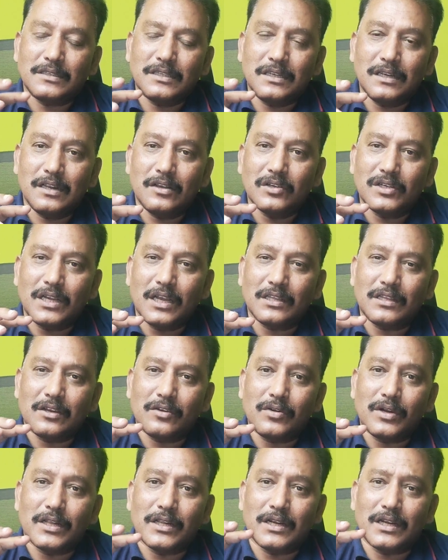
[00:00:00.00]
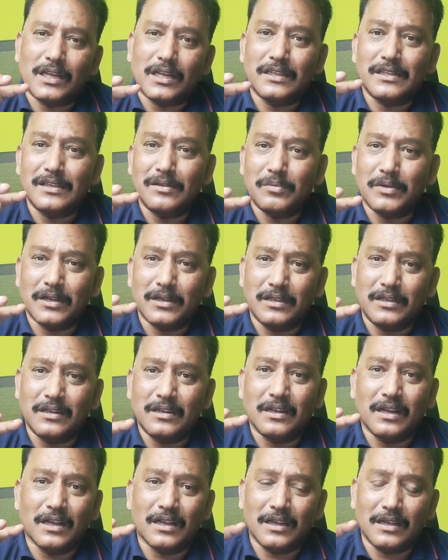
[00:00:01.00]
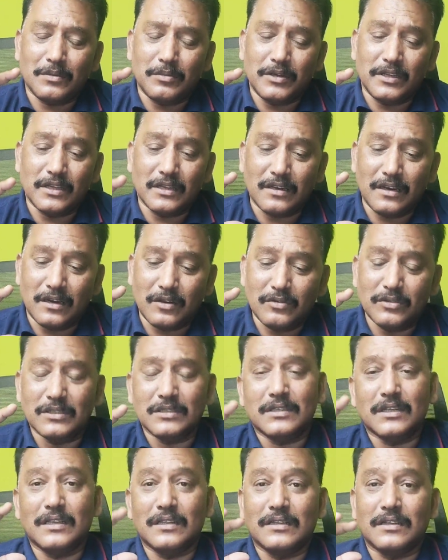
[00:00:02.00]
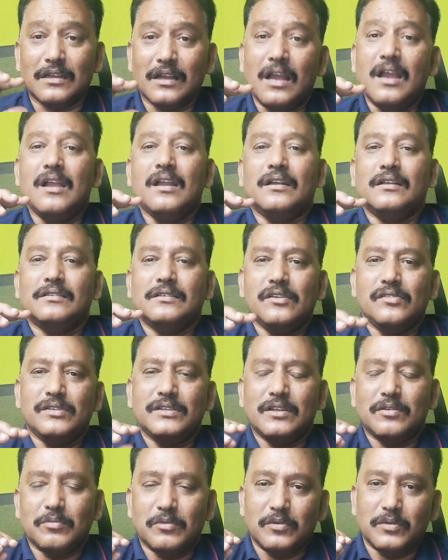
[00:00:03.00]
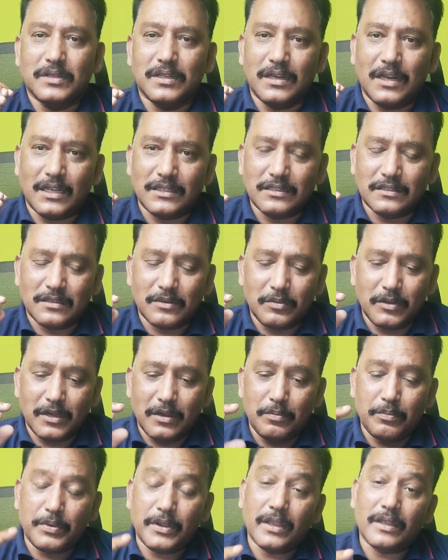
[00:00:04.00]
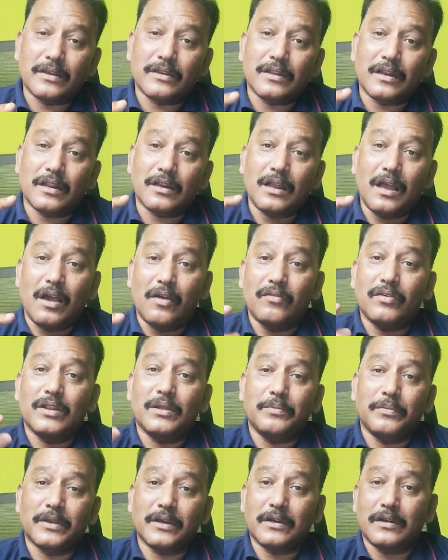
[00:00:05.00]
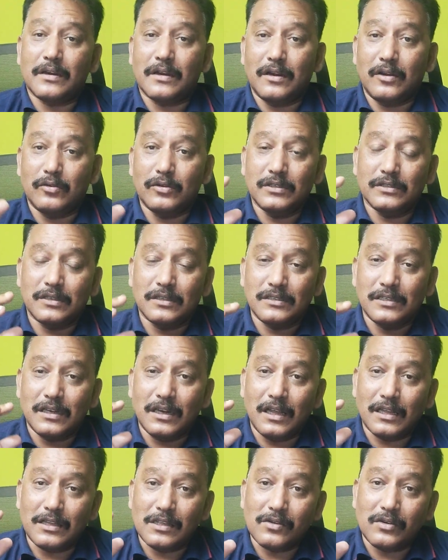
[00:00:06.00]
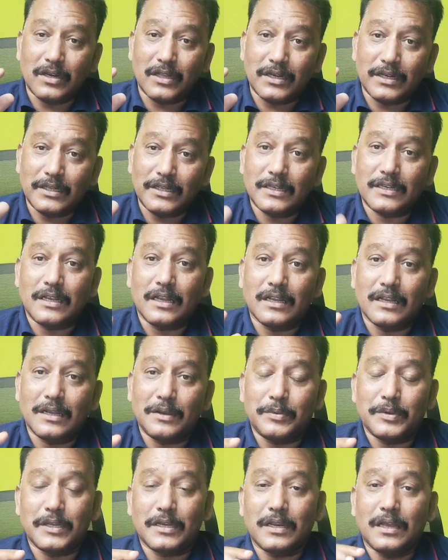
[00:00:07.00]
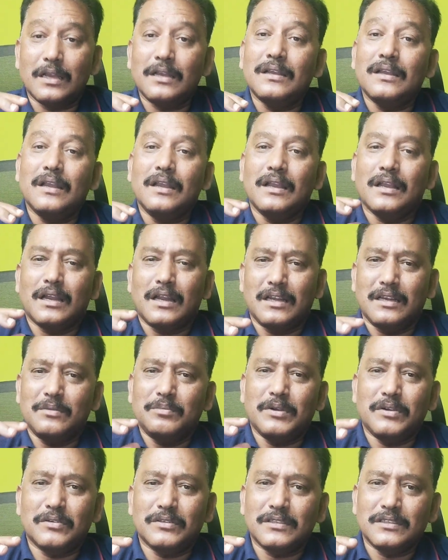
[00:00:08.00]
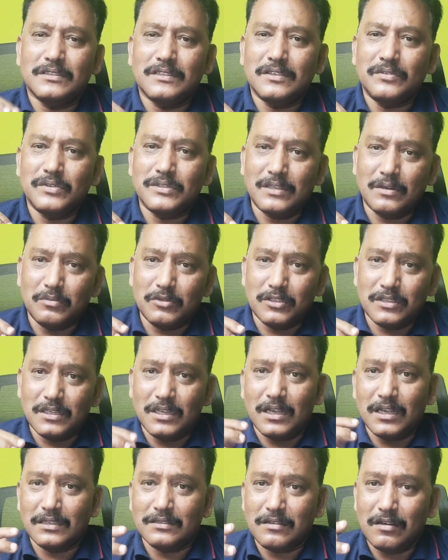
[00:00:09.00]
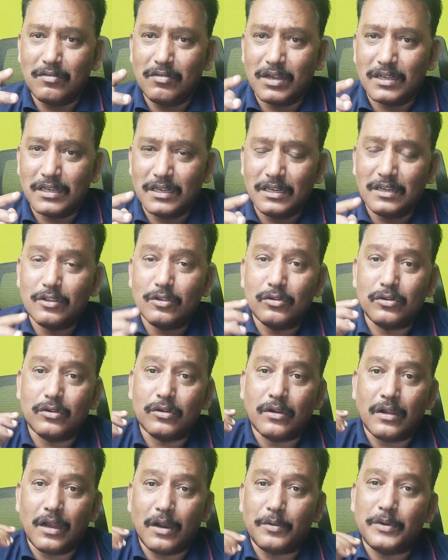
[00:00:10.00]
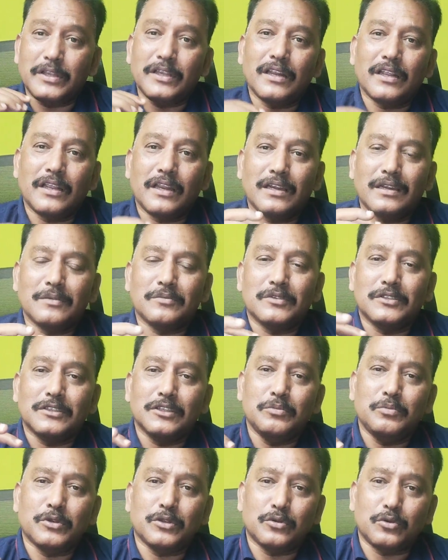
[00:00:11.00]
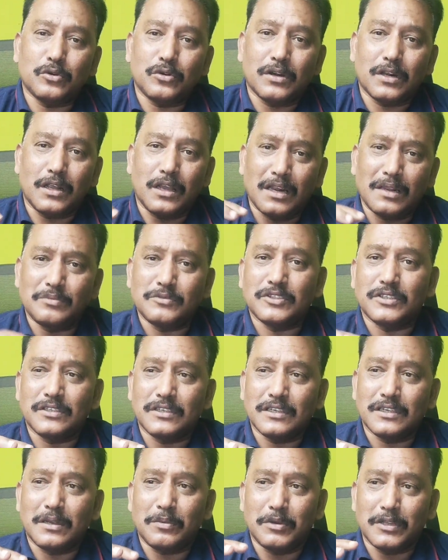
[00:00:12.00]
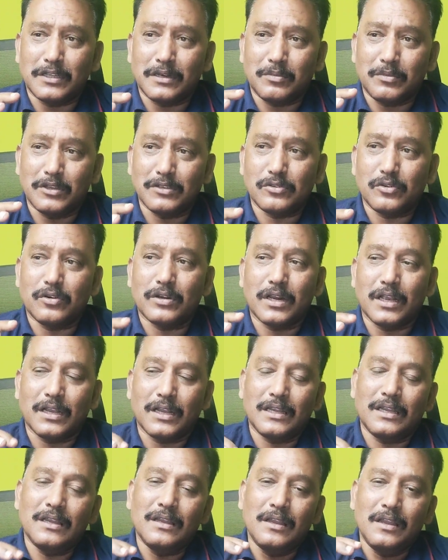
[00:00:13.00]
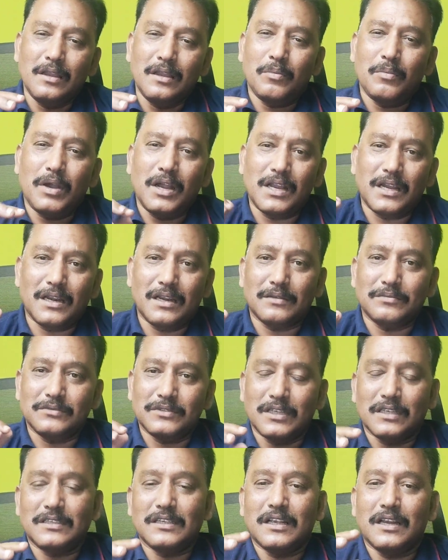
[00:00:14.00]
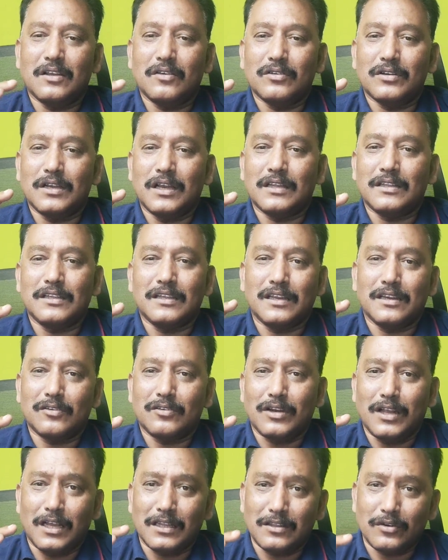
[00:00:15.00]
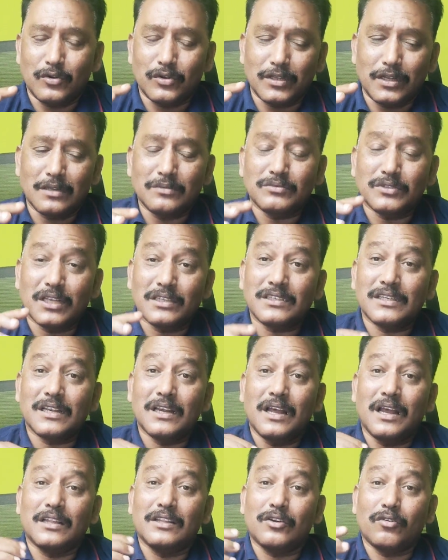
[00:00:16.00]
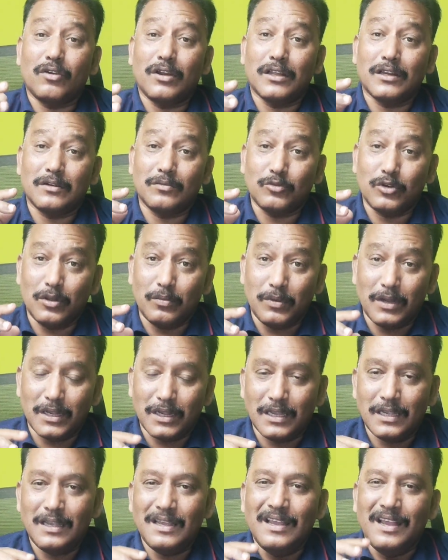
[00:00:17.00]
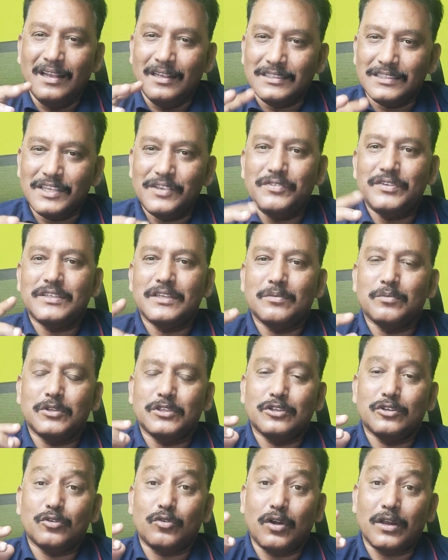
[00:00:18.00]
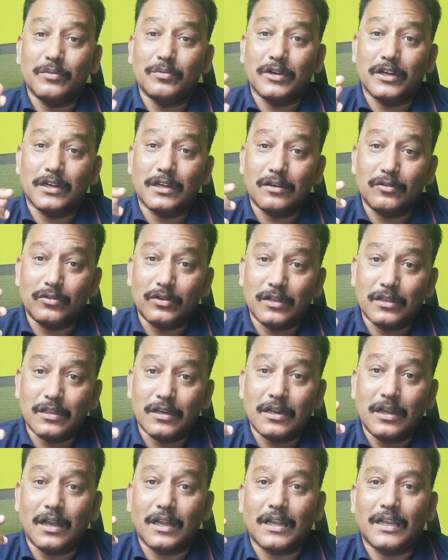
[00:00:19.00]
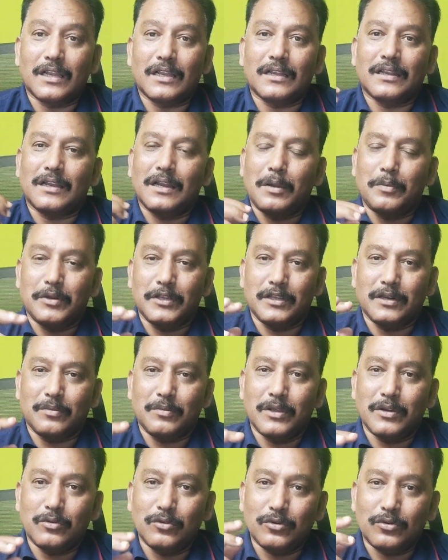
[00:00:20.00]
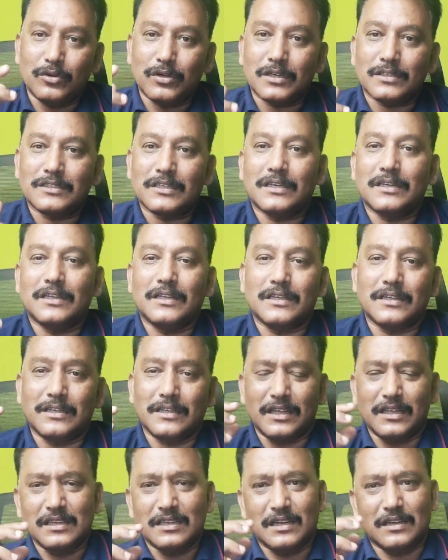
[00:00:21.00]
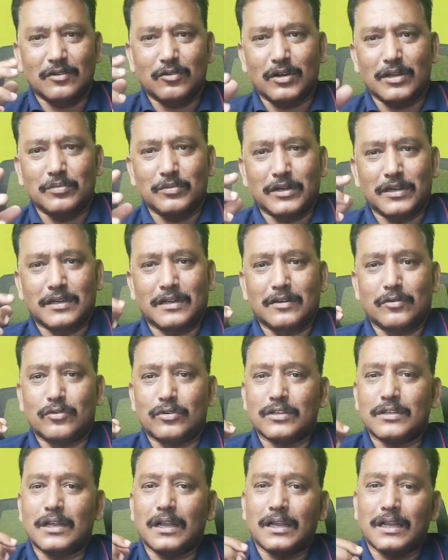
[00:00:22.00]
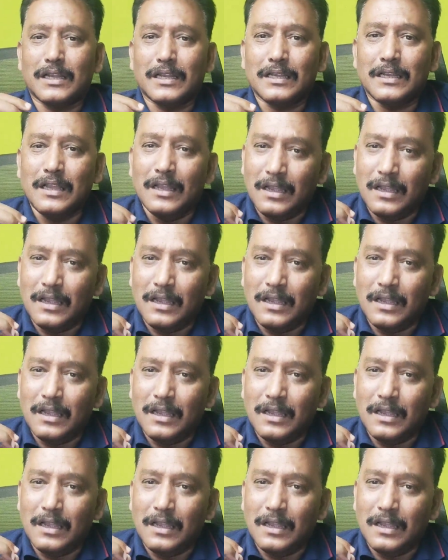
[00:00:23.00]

சசிகலாவுக்கு ஆதரவாளர்கள் அதிகமாக இருக்காங்க அப்படிங்கிற அளவுக்கு தெரியுது சி வி சண்முகம் வந்து ராஜ்யசபை எம்பியாக இருக்கிறாரு அவரே மிரட்டுற அளவுக்கு சசிகலா ஆதரவாளர்கள் இருக்காங்க அப்படின்னா கண்டிப்பாக வந்து சி வி சண்முகத்துக்கு அங்கே செல்வாக்கு இல்லையோ அப்படிங்கிற எண்ணம் வந்து இப்போ தோன்ற ஆரம்பிச்சிருக்கு அப்படிங்கிற மாதிரி சொல்கிறாங்க பார்க்கலாம் சசிகலாவுக்கு அதிக அளவில் ஆதரவு இருந்தாலும் சசிகலா ஆதரவாளர் மூலமாக சி வி சண்முகத்துக்கு கொலை மிரட்டல் விடுத்திருக்காங்க அப்படிங்கிற மாதிரி ஒரு குற்றச்சாட்டு இருக்குது எதுக்காக கொலை மிரட்டல் கொடுத்தாங்க